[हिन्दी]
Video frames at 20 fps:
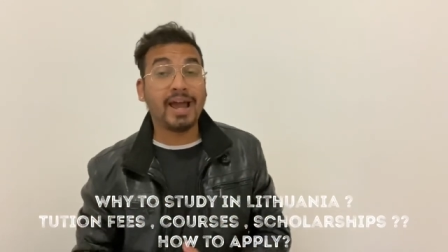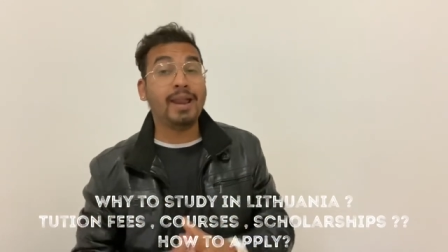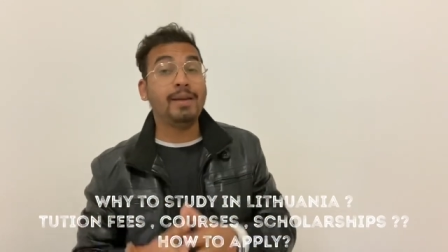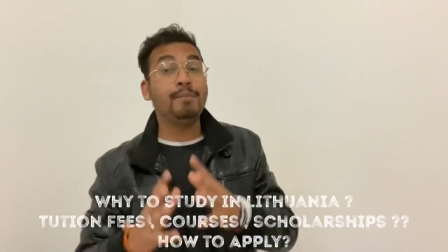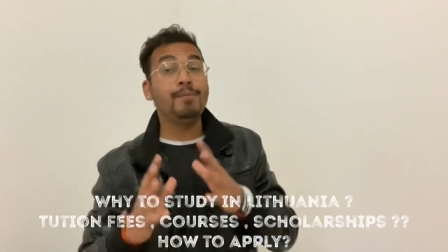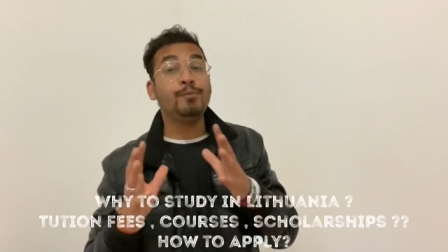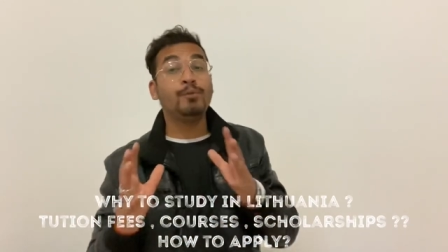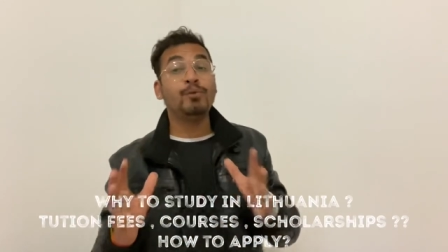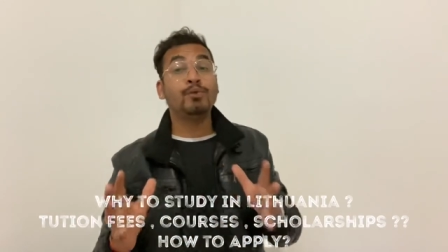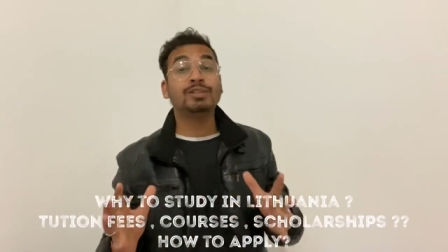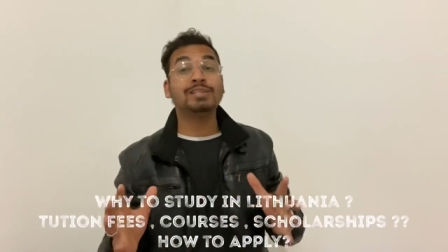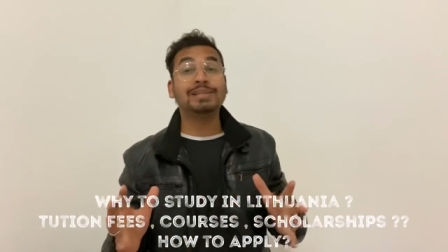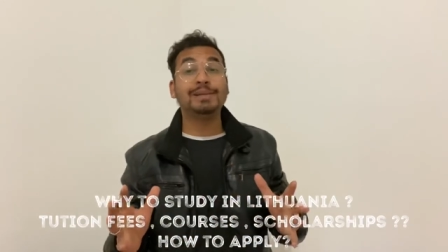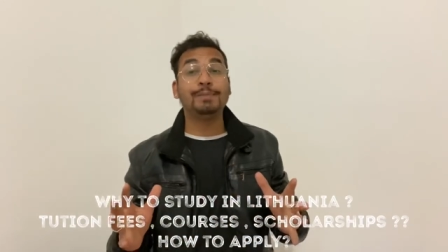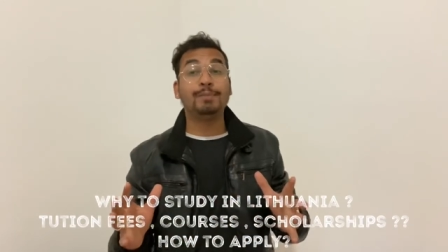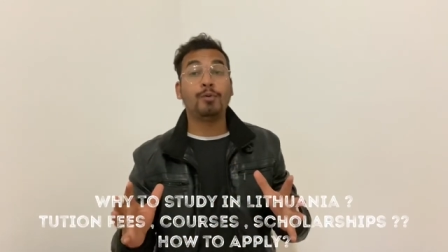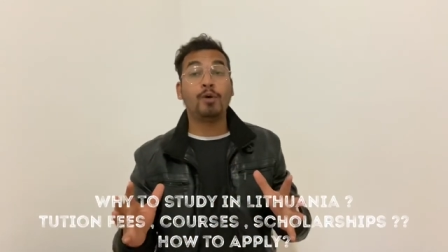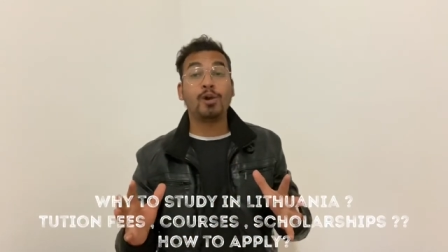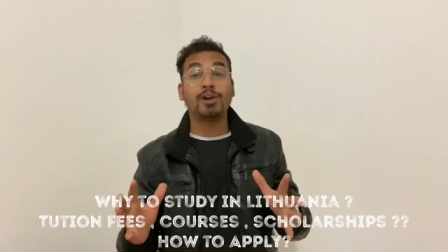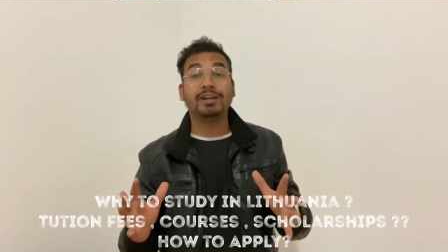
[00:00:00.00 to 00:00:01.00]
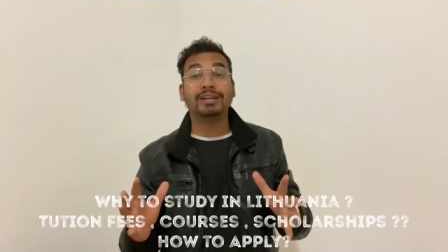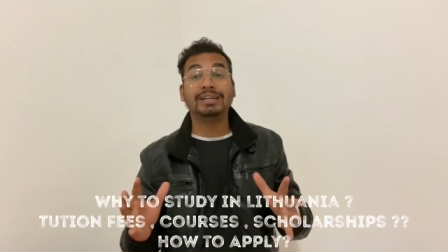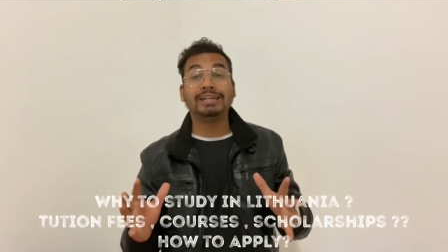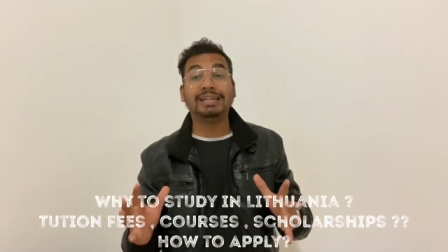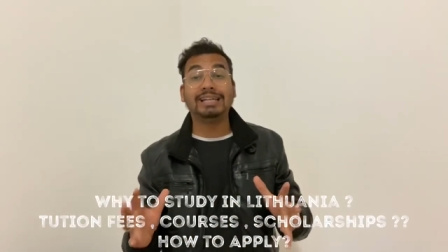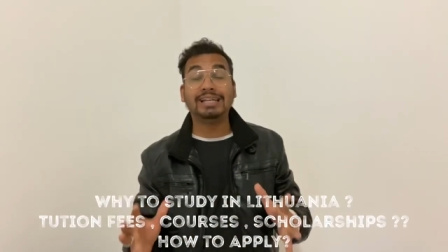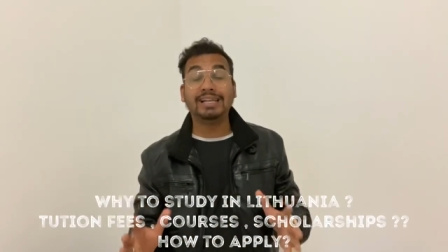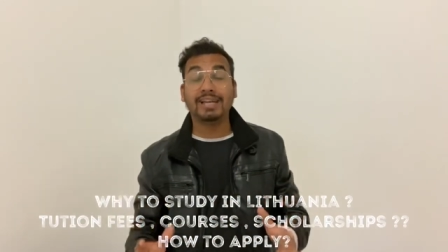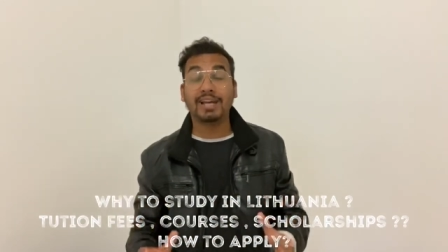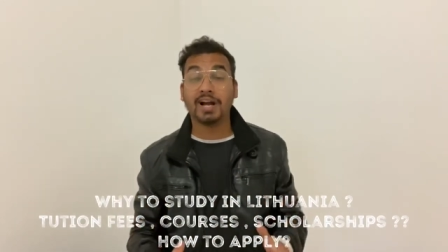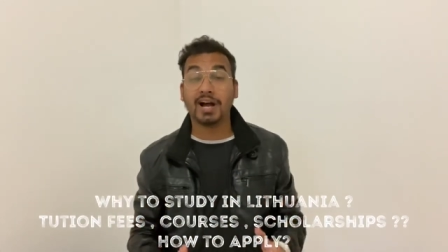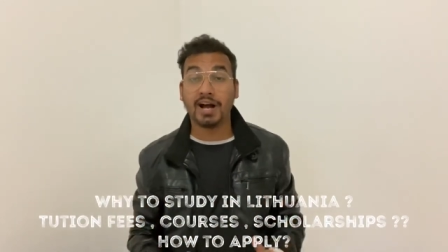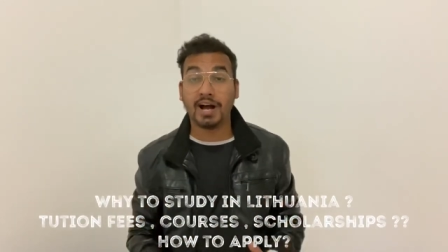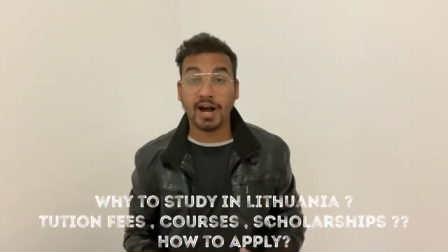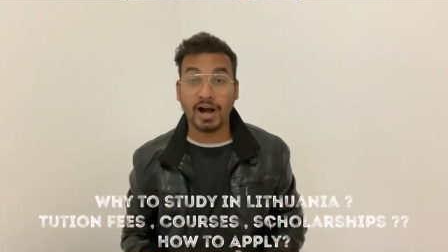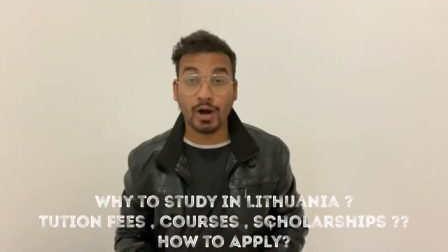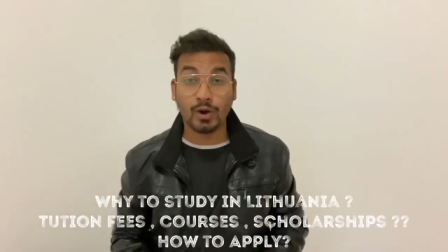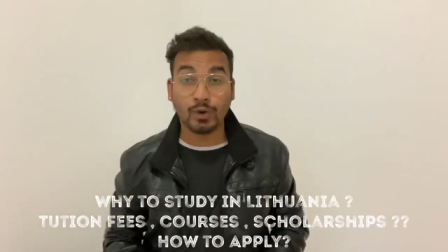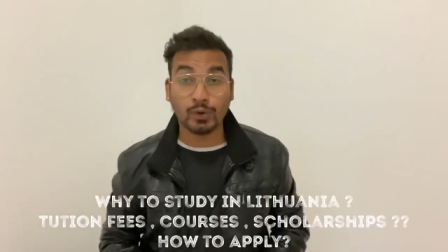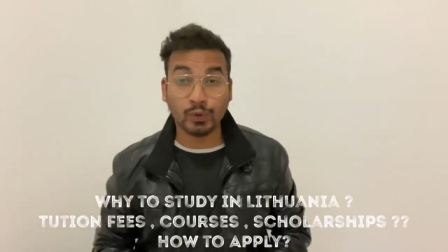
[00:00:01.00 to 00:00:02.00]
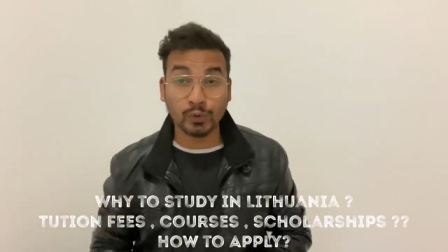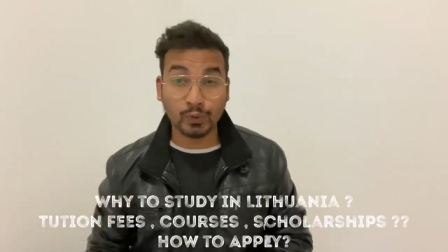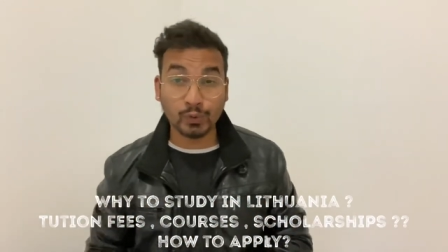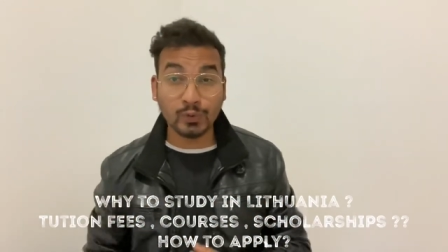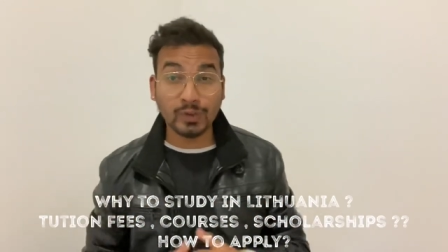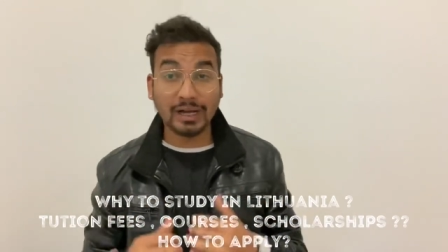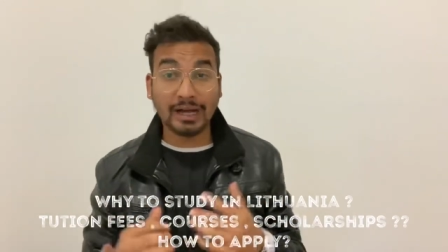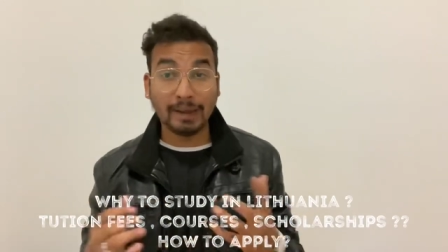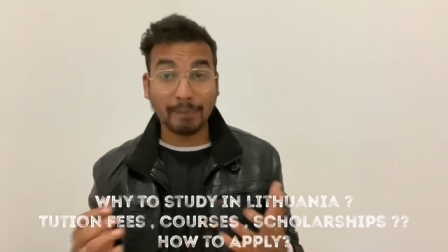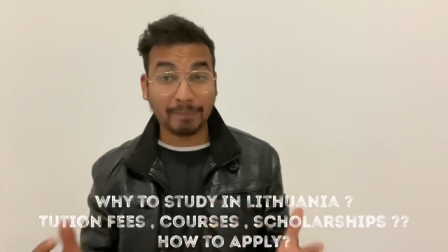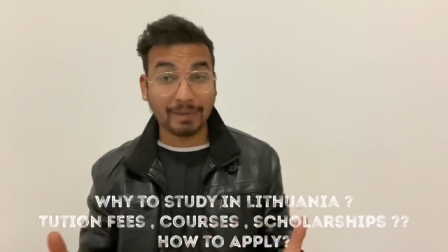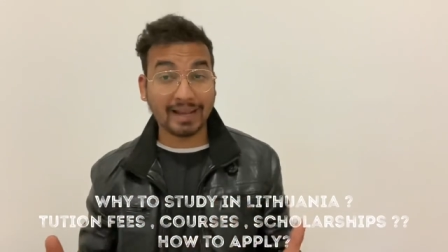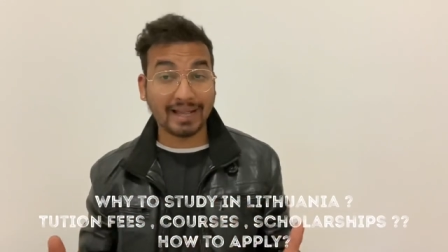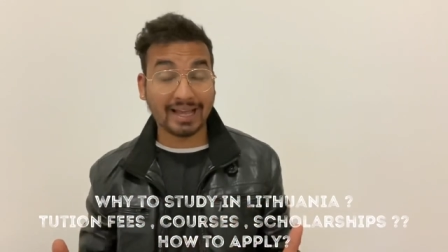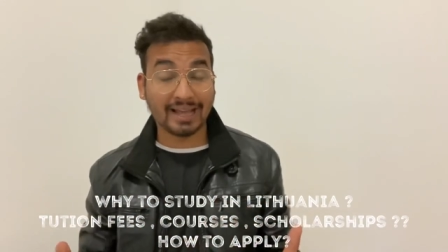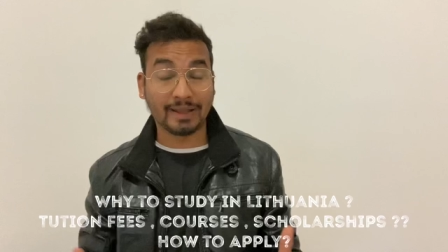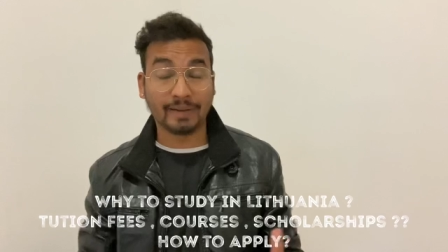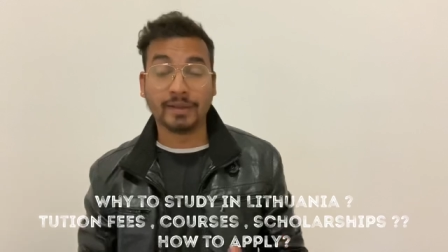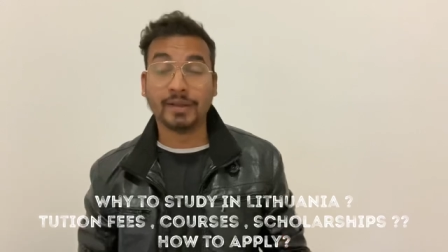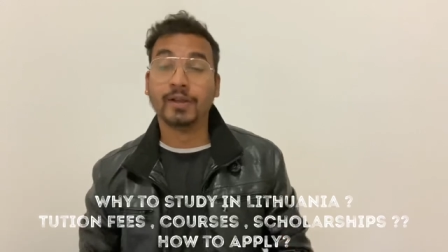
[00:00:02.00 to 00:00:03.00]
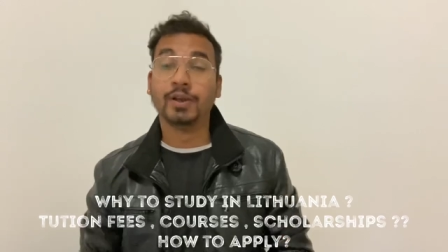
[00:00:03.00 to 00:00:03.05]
एंड मोस्ट इंपॉर्टेंटली हाउ टू अप्लाई